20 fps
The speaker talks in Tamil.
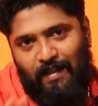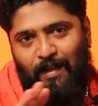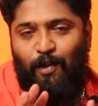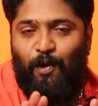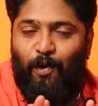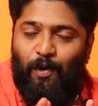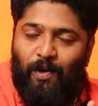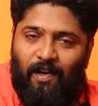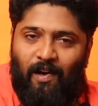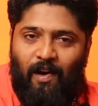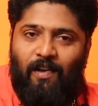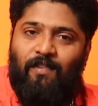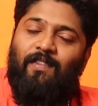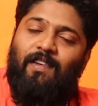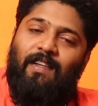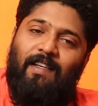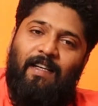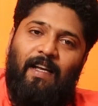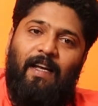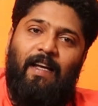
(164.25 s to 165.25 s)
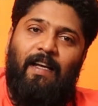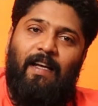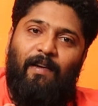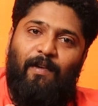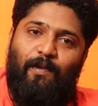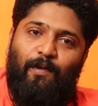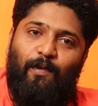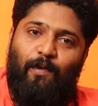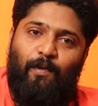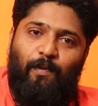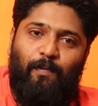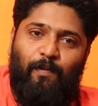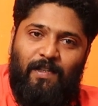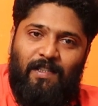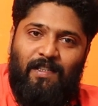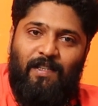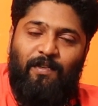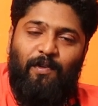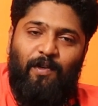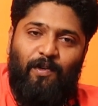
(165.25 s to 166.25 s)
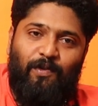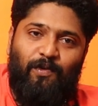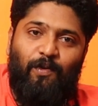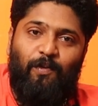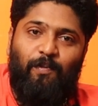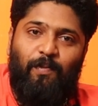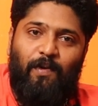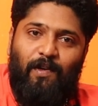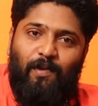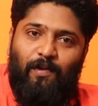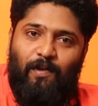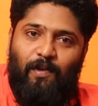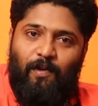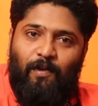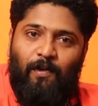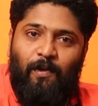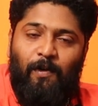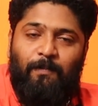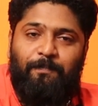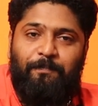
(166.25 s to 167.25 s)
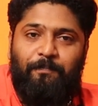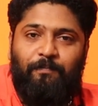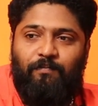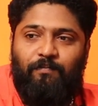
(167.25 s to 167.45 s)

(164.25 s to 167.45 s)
ஏதோ ஒரு கான்ஃபிடென்ட்டில் ஒரு ஃபஸ்ட்டு வீடியோ ஷூட் பண்ணிட்டு வந்துட்டோம்